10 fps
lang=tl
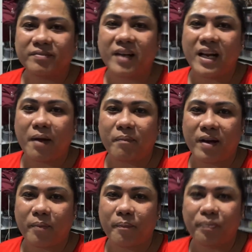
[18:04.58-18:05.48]

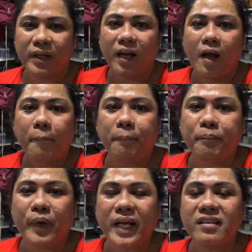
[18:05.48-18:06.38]
Malablab.
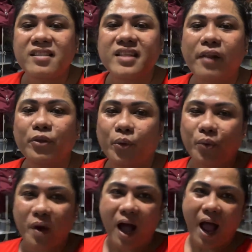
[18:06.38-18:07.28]
Prince
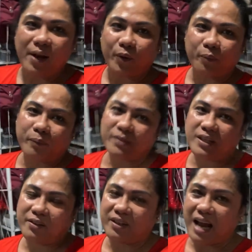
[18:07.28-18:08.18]
Zantua, hello po sa
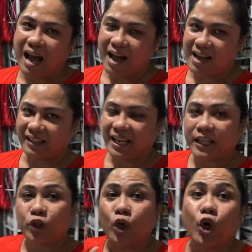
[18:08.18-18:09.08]
inyong lahat.
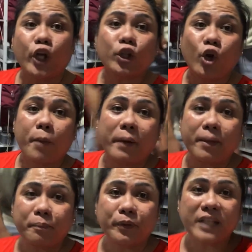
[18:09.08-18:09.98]
Ayan, tuloy-tuloy pa
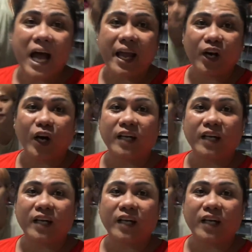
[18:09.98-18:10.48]
rin po tayo